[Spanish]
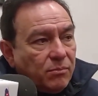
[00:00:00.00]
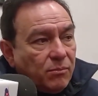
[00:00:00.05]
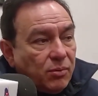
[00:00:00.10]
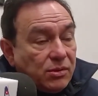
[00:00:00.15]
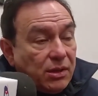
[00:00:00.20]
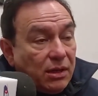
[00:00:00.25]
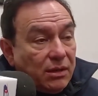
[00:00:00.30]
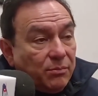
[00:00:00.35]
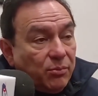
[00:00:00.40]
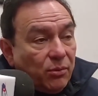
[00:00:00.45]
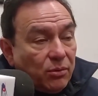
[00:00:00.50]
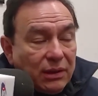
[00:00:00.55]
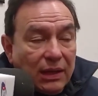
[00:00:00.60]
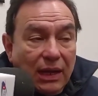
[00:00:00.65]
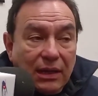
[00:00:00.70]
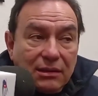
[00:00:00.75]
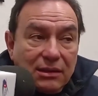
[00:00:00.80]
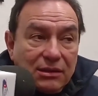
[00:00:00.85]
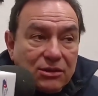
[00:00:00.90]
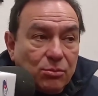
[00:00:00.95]
pues tan
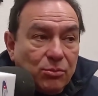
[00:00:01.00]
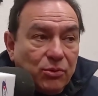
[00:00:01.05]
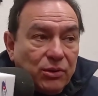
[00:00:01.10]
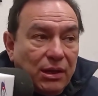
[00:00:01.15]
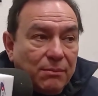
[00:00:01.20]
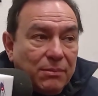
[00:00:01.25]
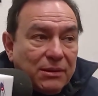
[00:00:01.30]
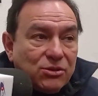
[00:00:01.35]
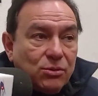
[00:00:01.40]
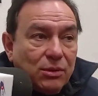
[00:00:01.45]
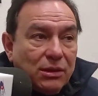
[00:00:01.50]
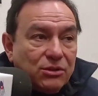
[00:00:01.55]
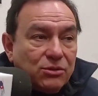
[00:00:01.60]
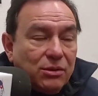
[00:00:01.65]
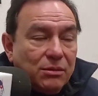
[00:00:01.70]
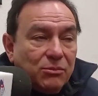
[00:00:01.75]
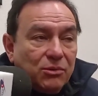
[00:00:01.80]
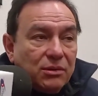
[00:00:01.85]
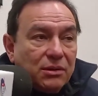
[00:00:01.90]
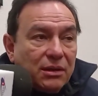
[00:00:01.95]
importantes como ya pasó en la
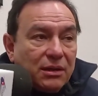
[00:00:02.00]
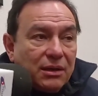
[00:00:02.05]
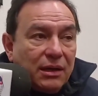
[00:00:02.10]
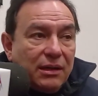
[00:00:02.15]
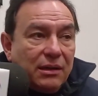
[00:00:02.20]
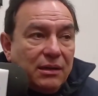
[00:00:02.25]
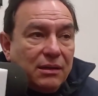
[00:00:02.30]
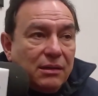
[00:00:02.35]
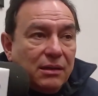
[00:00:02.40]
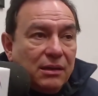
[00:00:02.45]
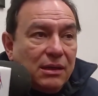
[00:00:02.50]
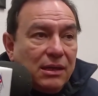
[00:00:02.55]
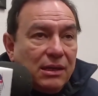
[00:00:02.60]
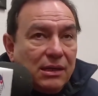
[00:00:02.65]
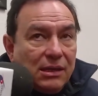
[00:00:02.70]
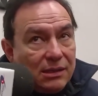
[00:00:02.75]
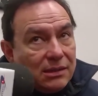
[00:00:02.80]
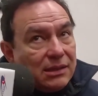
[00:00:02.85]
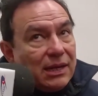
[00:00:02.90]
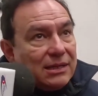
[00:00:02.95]
ciudad de Monterrey
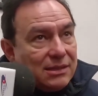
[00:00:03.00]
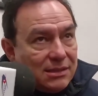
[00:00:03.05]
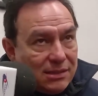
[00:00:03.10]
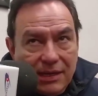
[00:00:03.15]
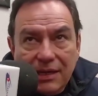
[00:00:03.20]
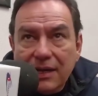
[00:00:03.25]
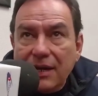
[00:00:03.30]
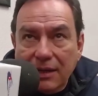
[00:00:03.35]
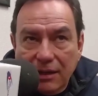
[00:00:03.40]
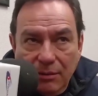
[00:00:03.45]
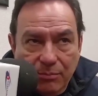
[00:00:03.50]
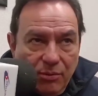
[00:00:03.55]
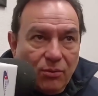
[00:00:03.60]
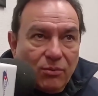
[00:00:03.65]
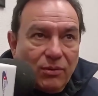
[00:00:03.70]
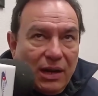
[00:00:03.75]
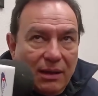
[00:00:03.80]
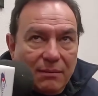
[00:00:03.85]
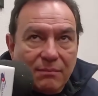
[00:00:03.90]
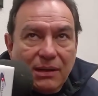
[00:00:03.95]
y que sigue el
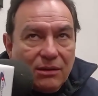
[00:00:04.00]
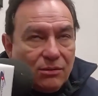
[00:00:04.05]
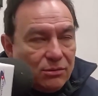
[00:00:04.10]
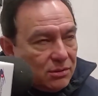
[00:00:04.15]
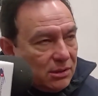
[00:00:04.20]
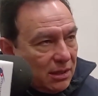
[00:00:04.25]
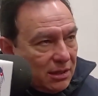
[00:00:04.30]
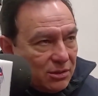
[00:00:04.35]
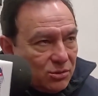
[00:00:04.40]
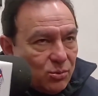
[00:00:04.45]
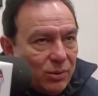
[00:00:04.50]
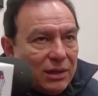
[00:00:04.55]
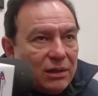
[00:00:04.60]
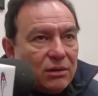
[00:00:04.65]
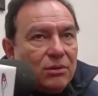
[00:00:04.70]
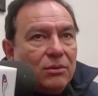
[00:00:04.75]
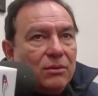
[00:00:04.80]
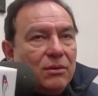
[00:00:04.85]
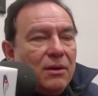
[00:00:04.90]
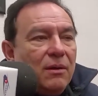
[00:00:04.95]
problema, no se ha
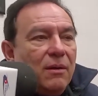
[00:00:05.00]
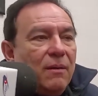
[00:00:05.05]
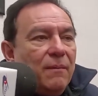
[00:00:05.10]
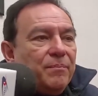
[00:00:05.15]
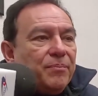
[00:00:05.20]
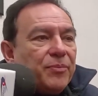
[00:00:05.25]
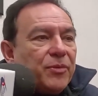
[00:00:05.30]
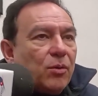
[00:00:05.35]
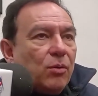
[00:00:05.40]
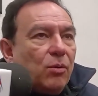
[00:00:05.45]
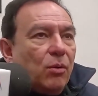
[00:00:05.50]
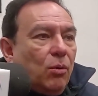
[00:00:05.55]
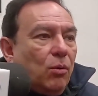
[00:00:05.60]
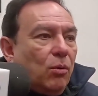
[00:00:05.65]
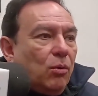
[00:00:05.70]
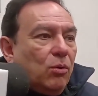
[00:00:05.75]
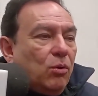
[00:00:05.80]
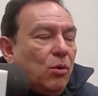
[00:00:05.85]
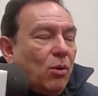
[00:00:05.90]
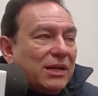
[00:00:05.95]
resuelto,
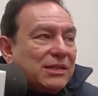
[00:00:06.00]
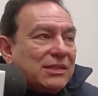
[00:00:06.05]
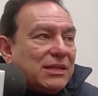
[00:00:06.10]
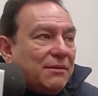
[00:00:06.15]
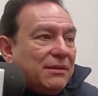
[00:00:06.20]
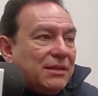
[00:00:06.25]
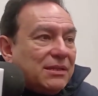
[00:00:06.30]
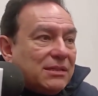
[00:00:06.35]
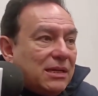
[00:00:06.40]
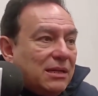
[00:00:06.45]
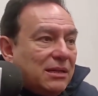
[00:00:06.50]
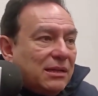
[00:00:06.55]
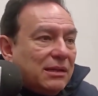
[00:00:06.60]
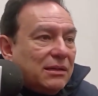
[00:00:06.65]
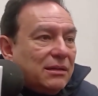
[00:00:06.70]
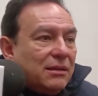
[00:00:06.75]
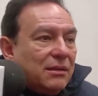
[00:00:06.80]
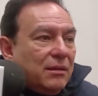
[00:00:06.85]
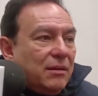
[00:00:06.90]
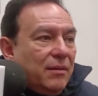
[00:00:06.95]
o lo que se
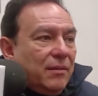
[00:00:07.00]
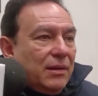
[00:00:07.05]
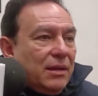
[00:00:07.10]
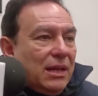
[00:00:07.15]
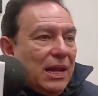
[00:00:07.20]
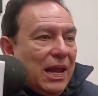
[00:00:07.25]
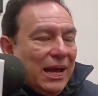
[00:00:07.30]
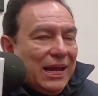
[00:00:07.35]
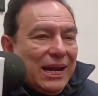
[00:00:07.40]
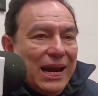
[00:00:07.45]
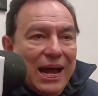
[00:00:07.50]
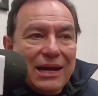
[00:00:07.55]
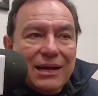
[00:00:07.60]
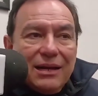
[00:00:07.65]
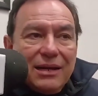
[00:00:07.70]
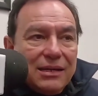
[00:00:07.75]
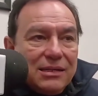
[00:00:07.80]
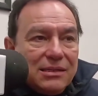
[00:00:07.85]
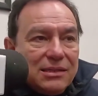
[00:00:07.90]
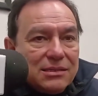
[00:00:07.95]
avecina, la
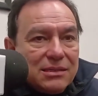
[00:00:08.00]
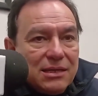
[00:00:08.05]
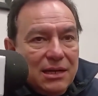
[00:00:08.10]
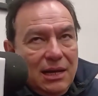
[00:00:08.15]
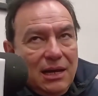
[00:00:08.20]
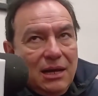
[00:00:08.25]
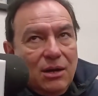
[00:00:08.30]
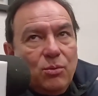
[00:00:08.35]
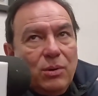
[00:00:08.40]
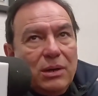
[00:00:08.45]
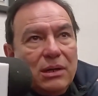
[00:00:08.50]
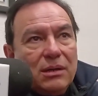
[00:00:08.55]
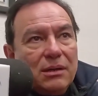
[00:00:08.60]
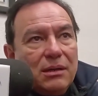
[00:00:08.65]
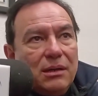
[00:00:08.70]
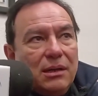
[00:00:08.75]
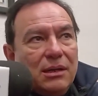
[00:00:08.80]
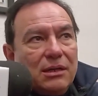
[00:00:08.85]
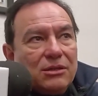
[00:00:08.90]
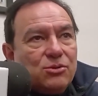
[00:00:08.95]
gran crisis del agua
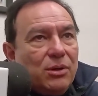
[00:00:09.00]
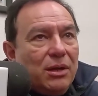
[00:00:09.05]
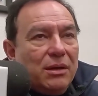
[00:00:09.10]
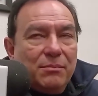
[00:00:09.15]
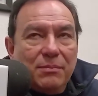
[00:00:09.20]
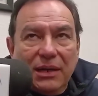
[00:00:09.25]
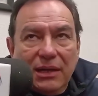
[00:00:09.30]
en la Ciudad de